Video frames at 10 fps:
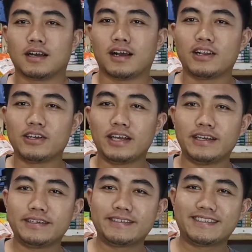Halo
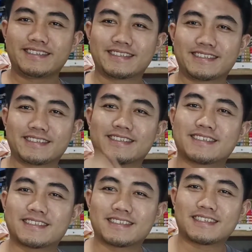guys,
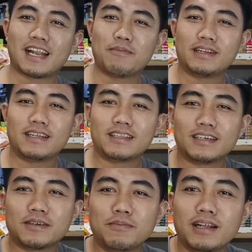selamat
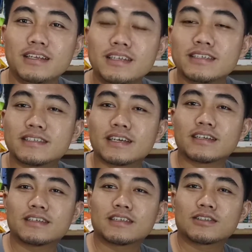datang kembali di
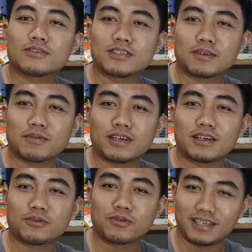channel
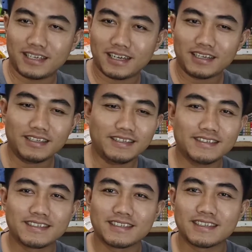Toserba Kurnia.
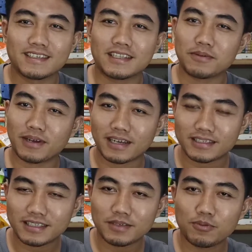Terima
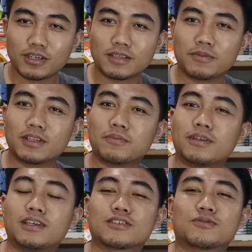kasih buat
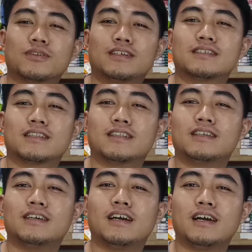teman-teman yang sudah
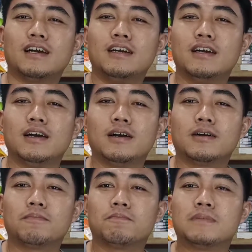setia
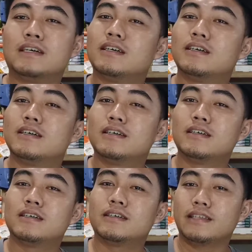
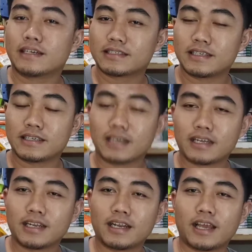
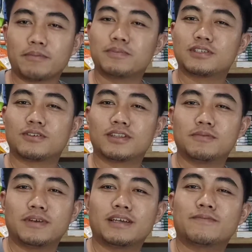menyaksikan episode
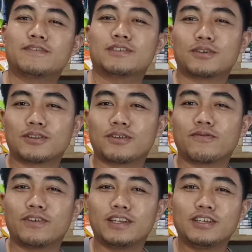demi episode
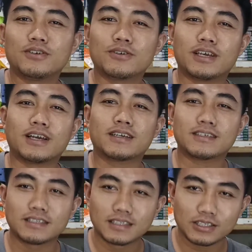video
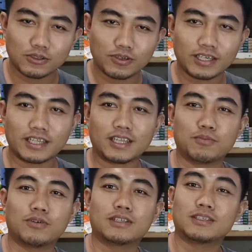yang sudah
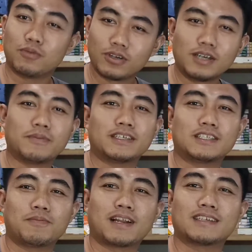kita buat. Semoga
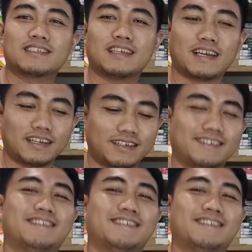menginspirasi ya.